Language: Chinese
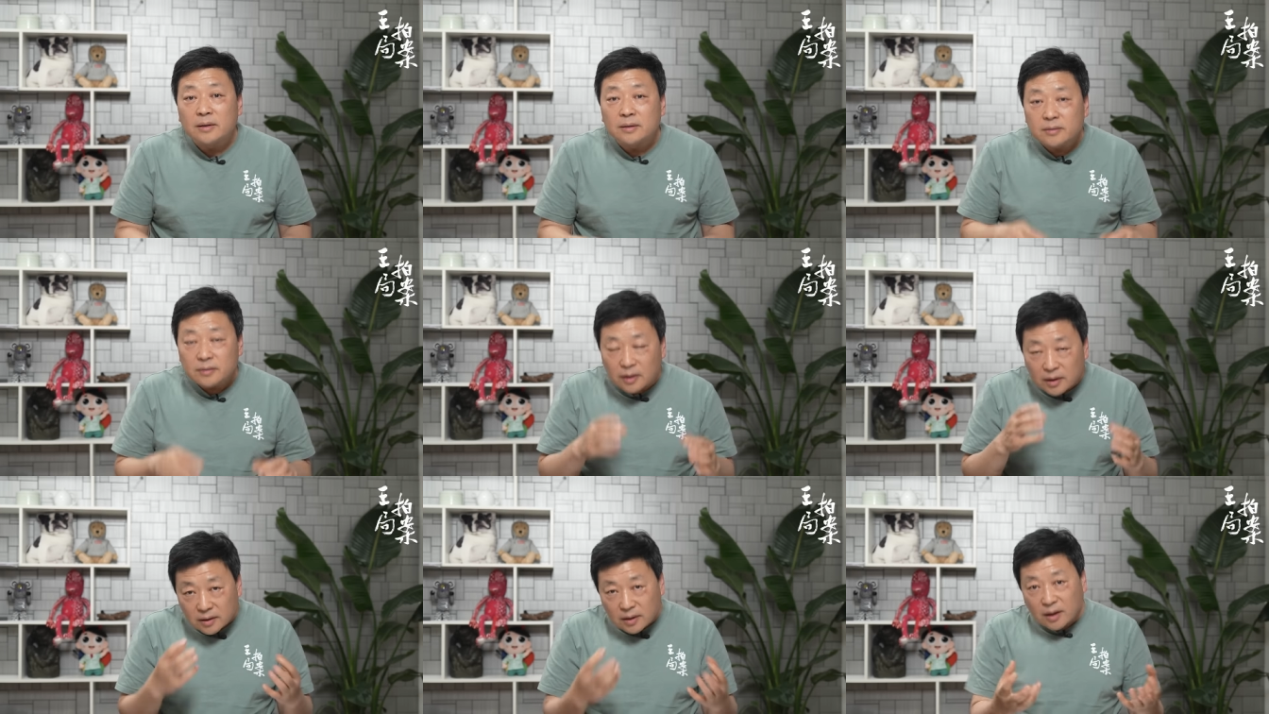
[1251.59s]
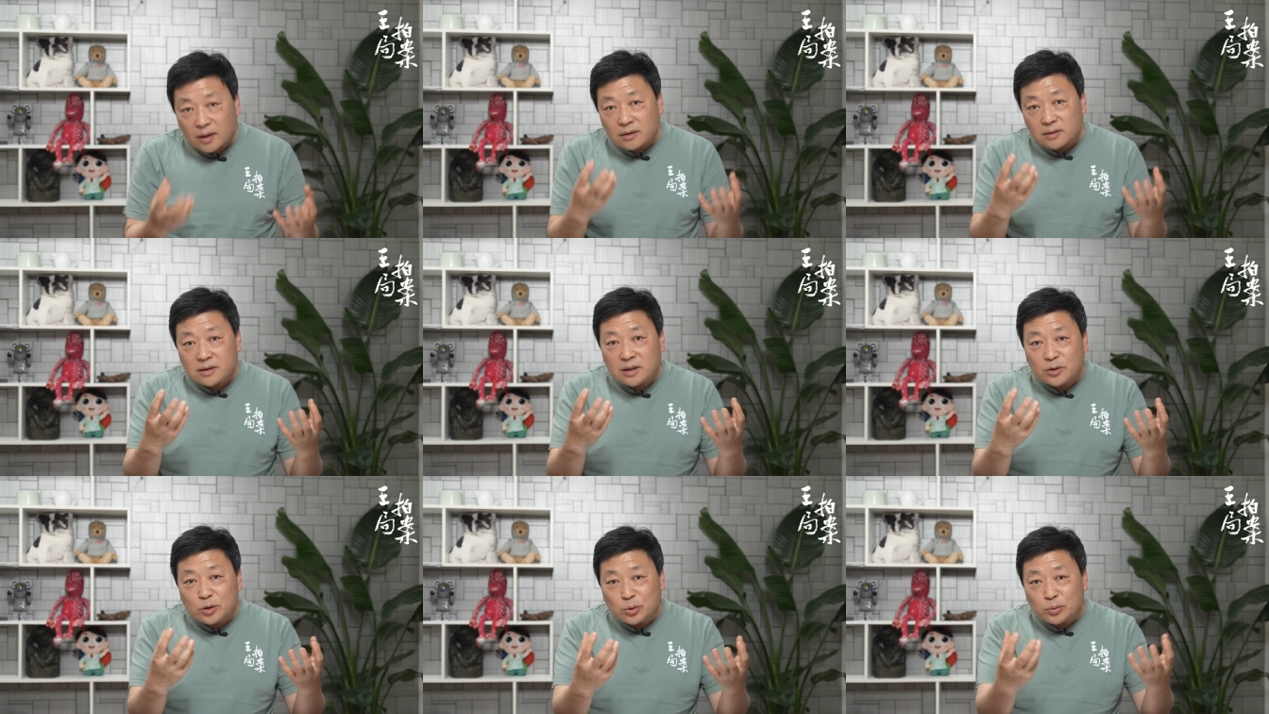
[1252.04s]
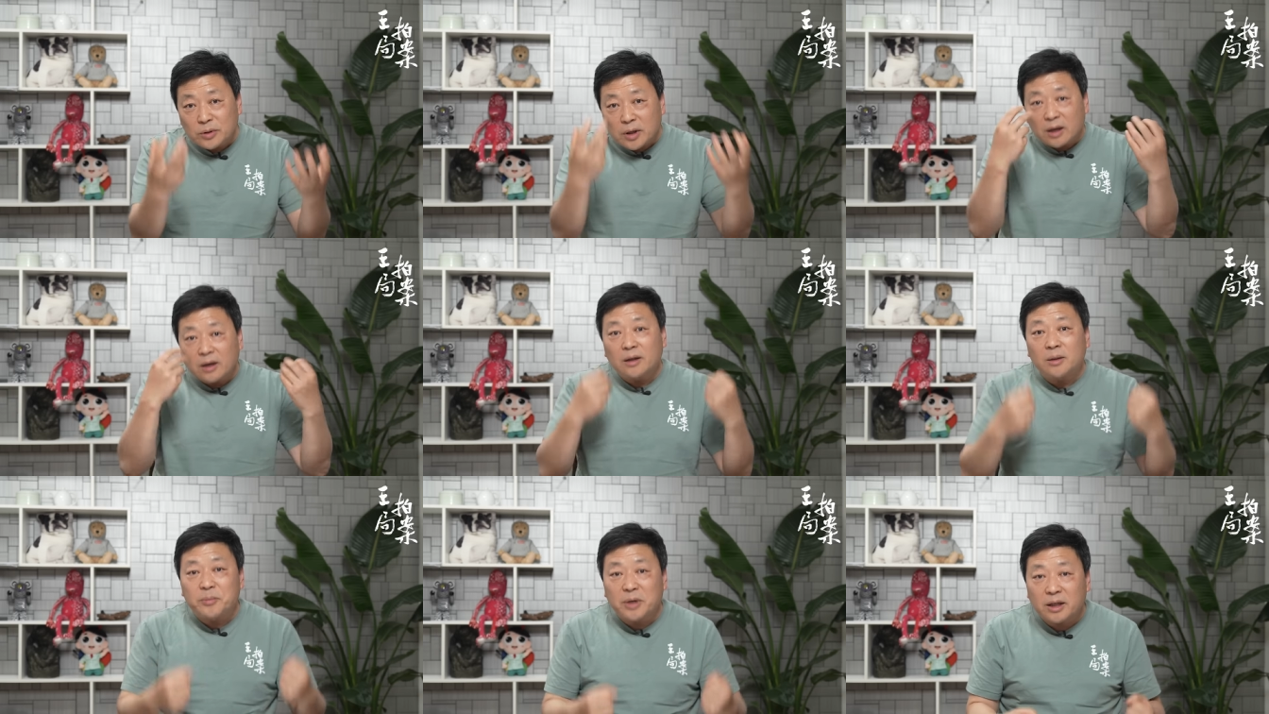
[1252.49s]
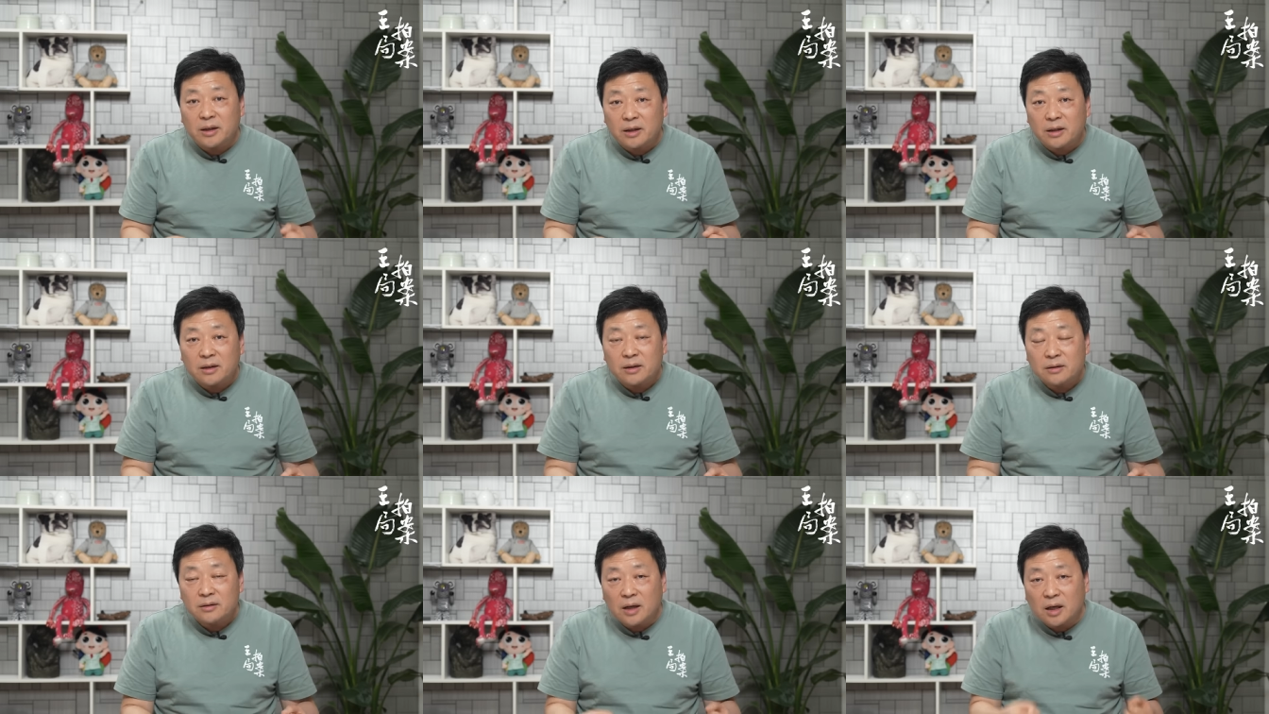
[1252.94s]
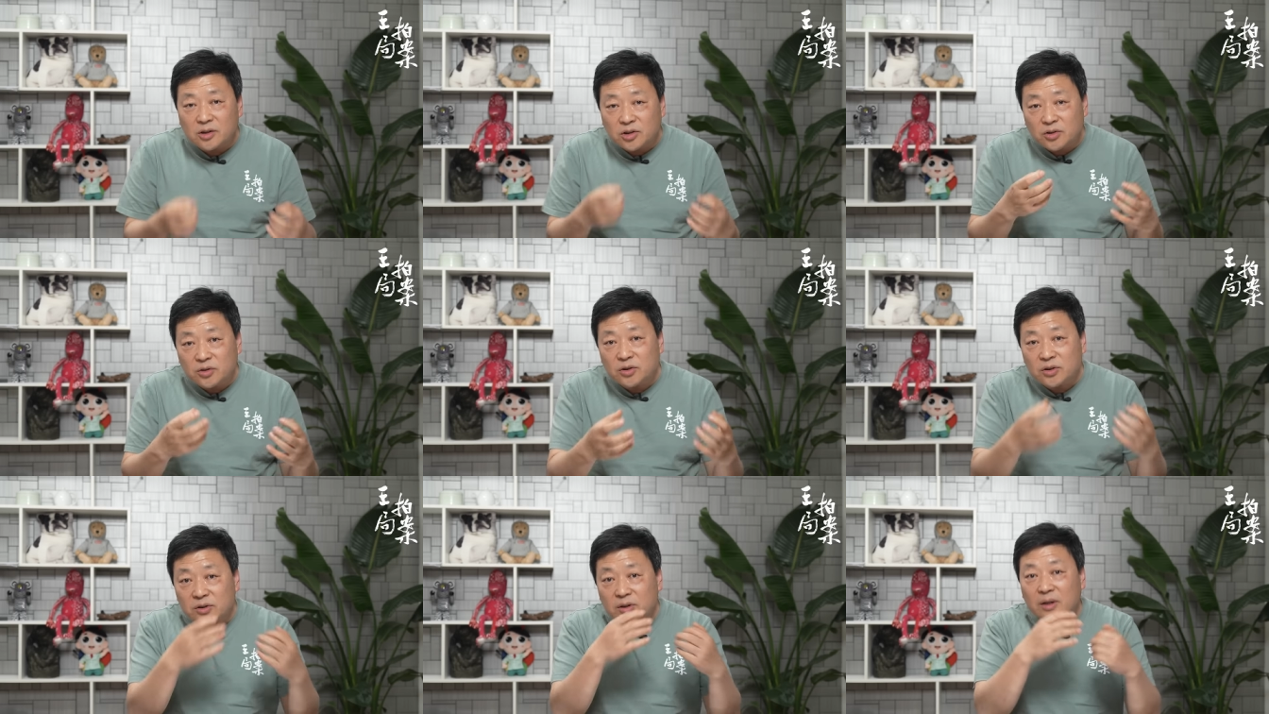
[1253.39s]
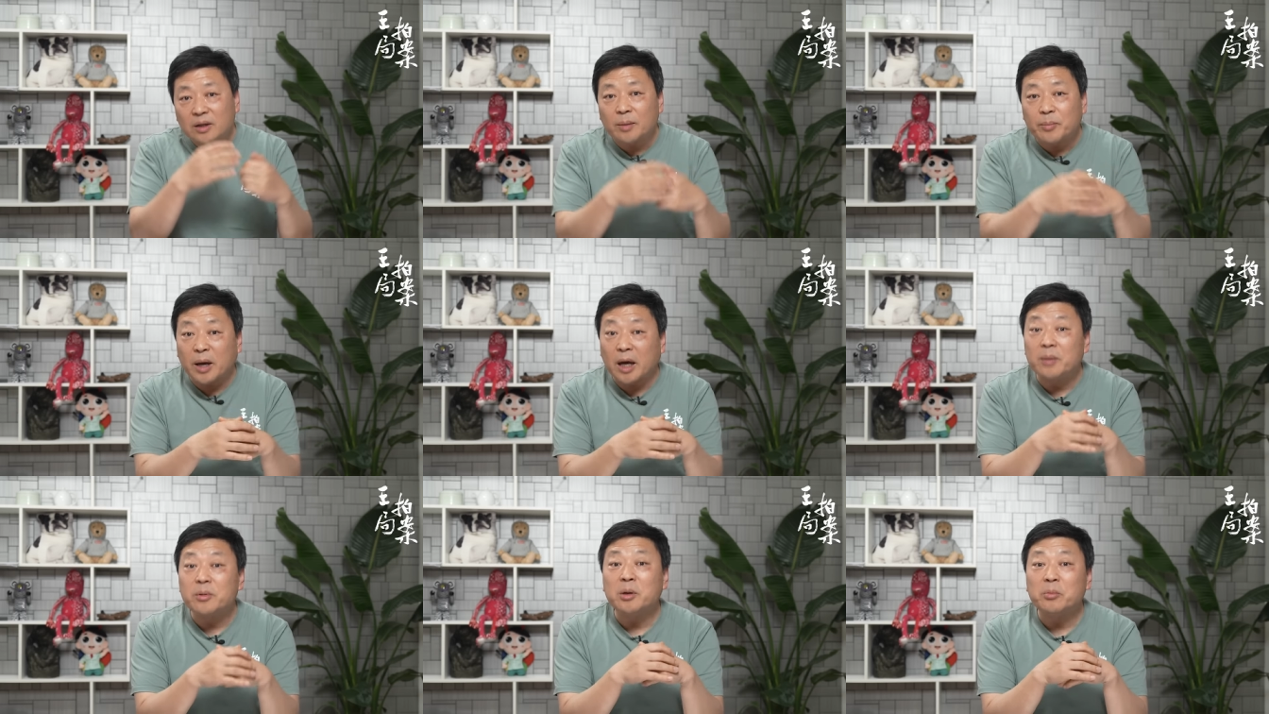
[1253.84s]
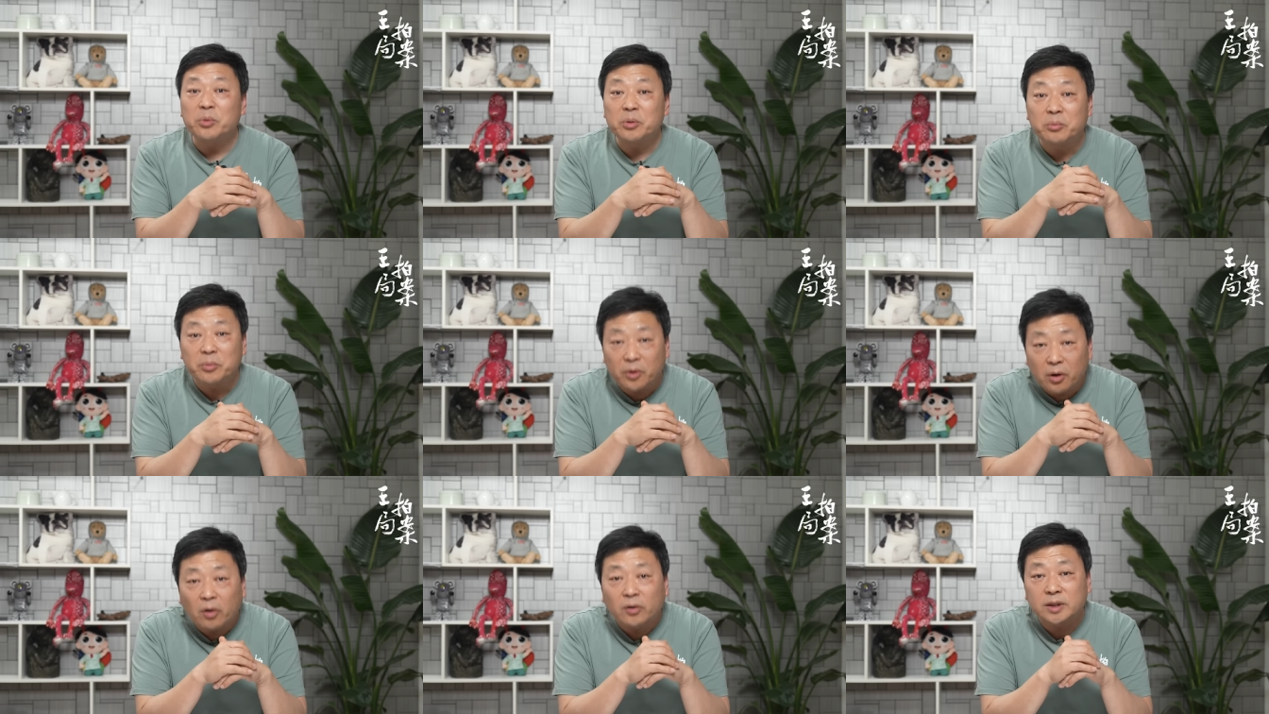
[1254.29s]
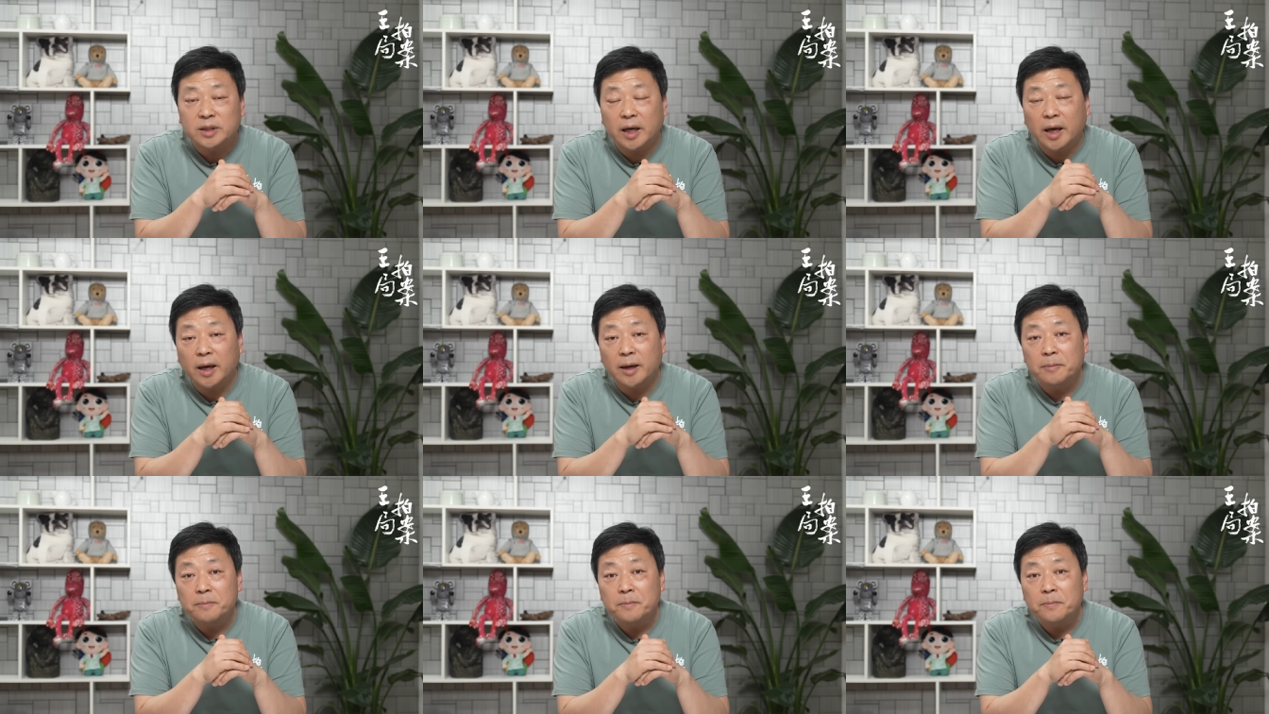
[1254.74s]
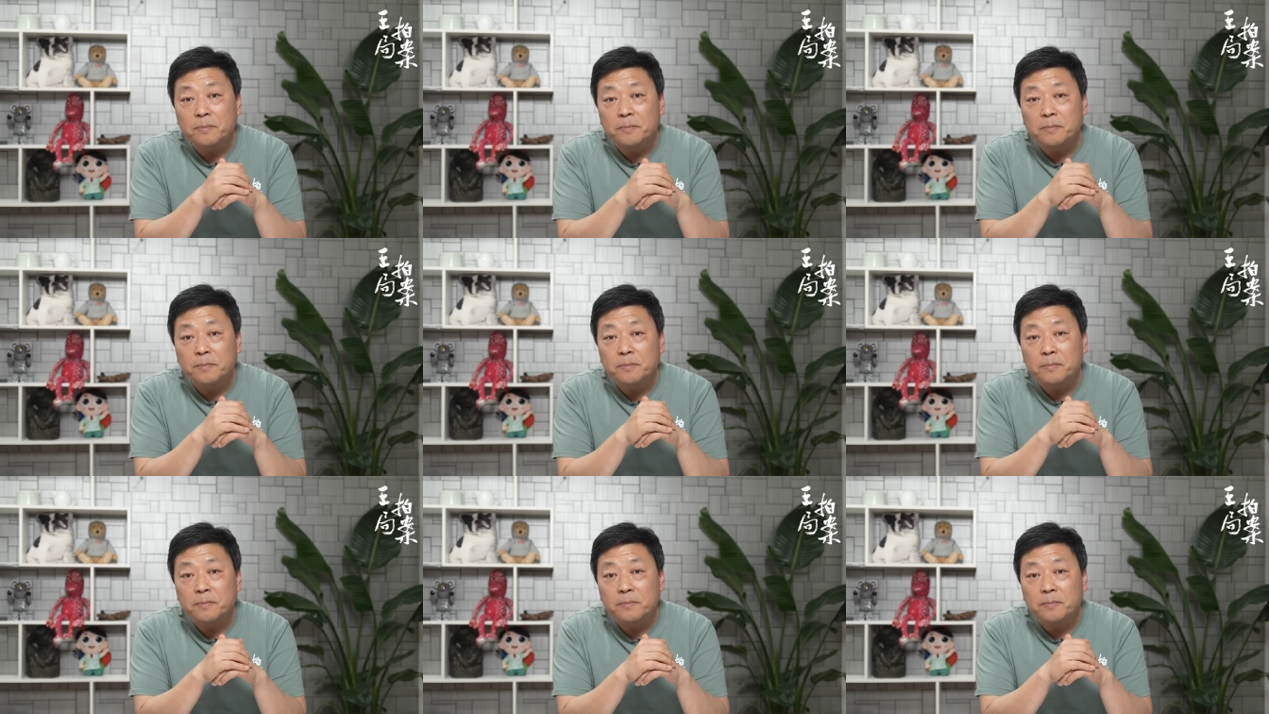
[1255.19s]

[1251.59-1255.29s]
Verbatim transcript: 那他在中央里面呢，他实际上他排名并不靠前。